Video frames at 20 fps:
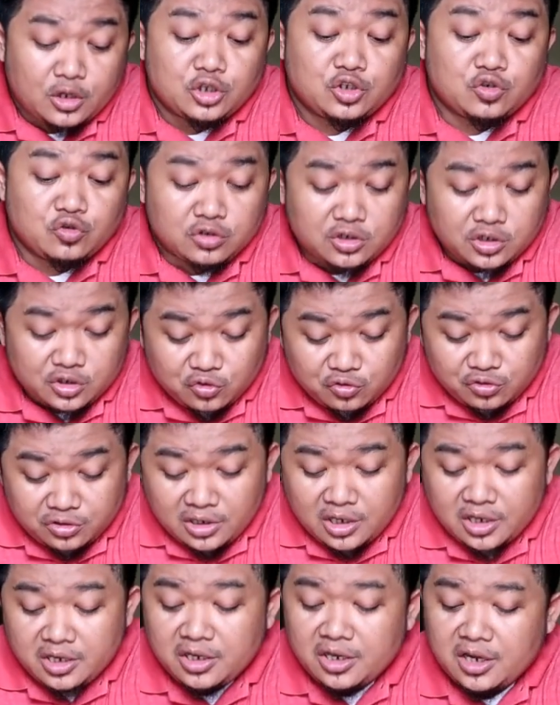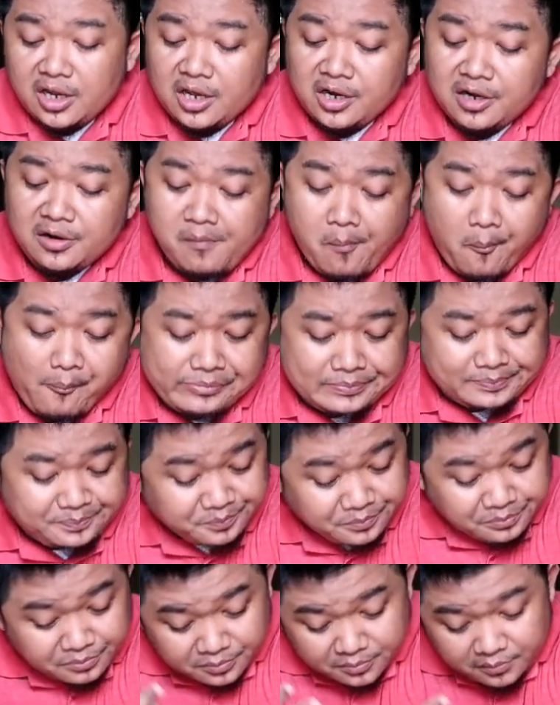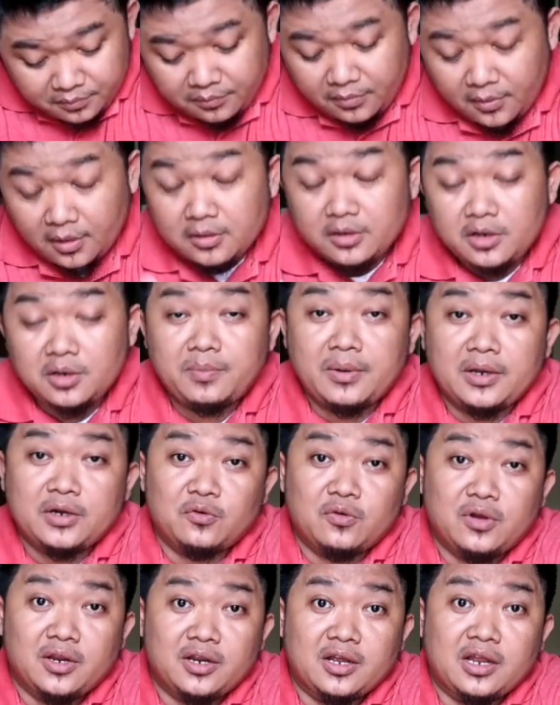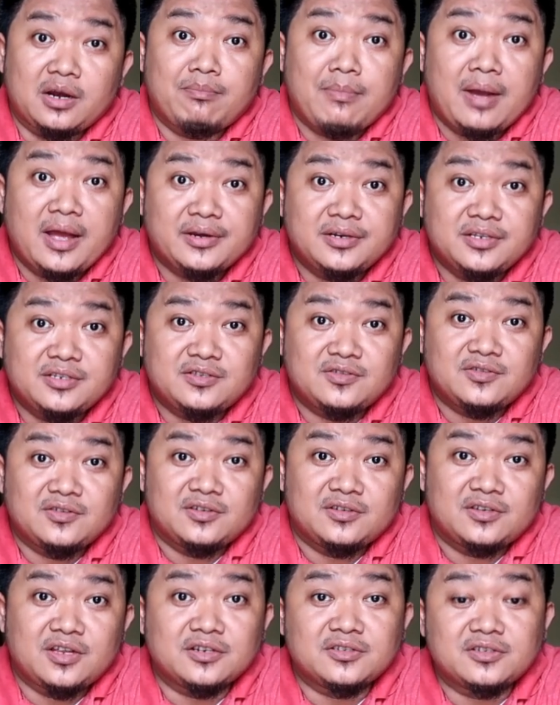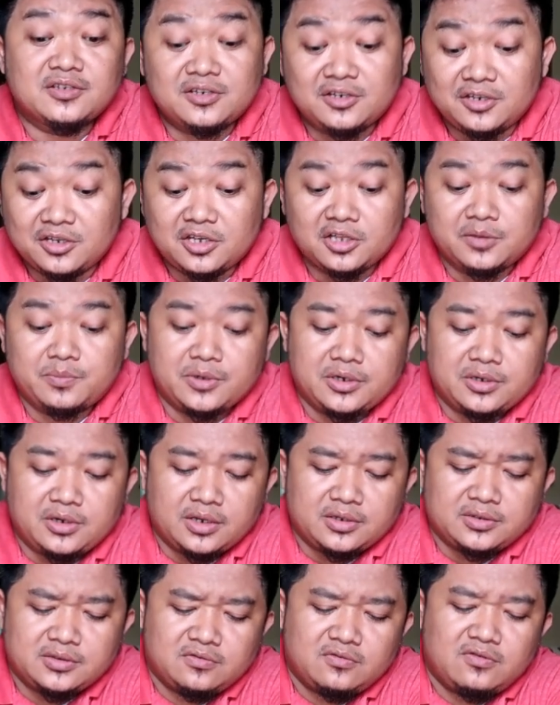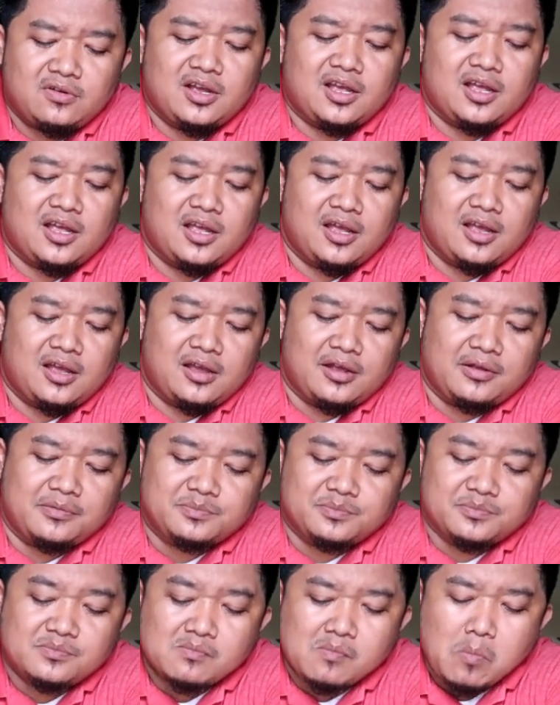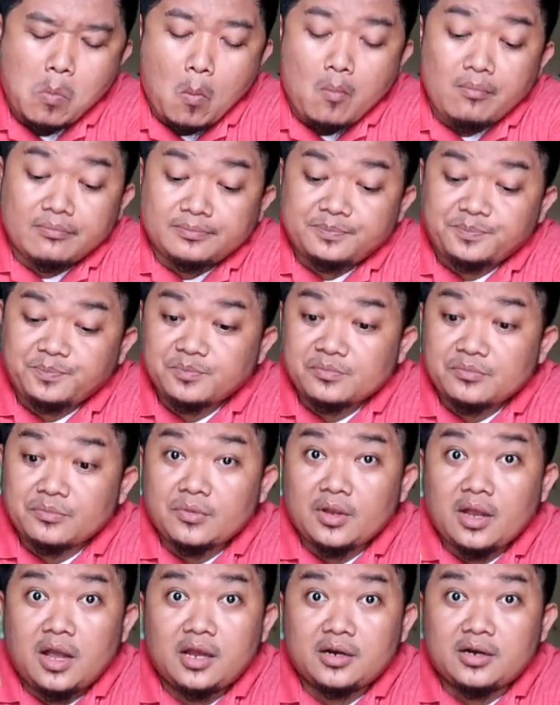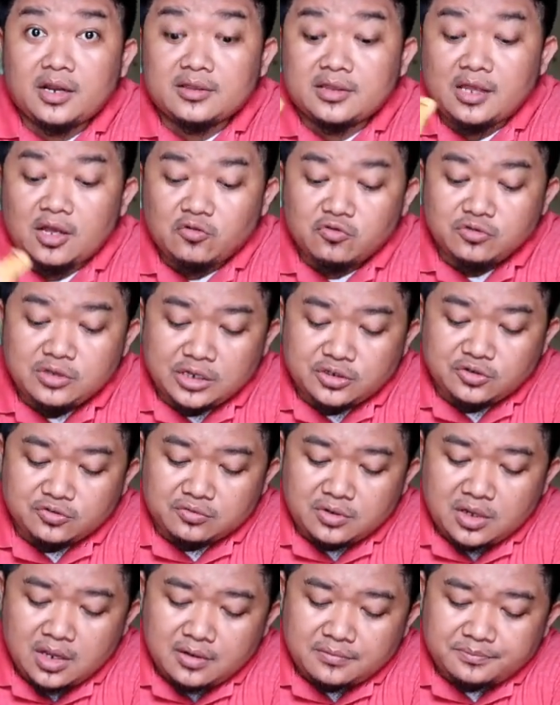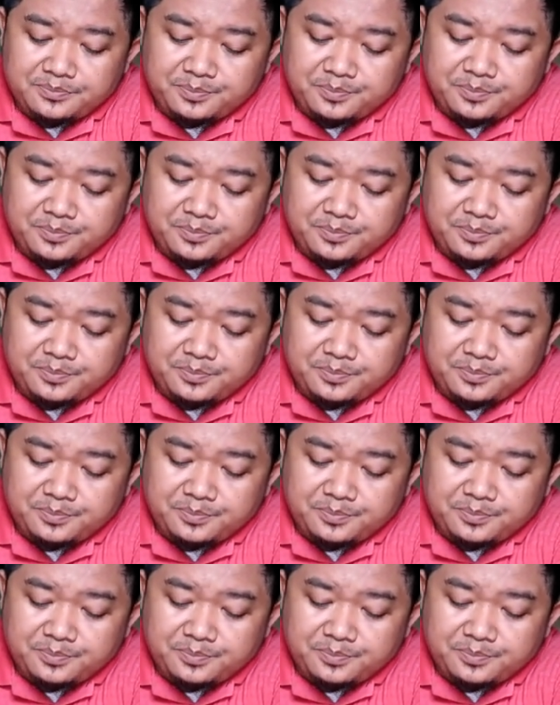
kecut-kecutnya ringan dipadukan dengan manis dan sedikit pedas. Wah, ada tahunya juga.